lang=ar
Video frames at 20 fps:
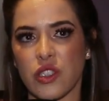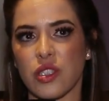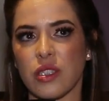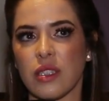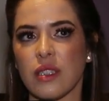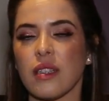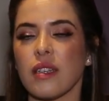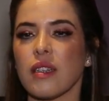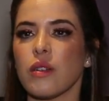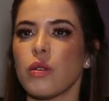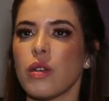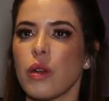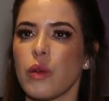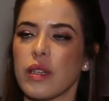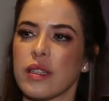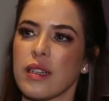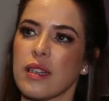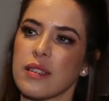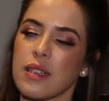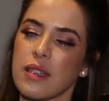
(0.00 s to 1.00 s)
جديد غير كل
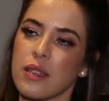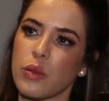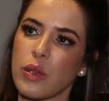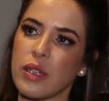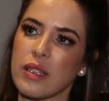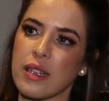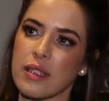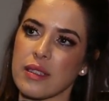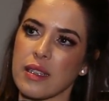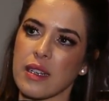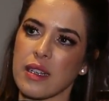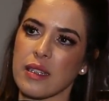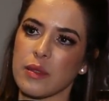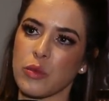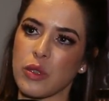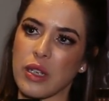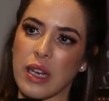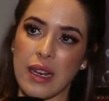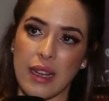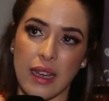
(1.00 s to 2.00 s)
وحده غدا وحده غدا
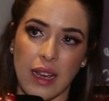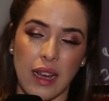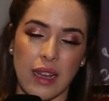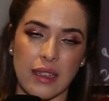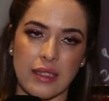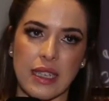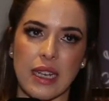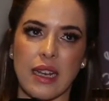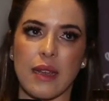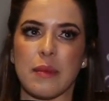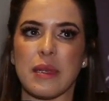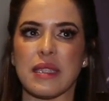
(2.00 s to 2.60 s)
نخدموا على الايقاع ديالها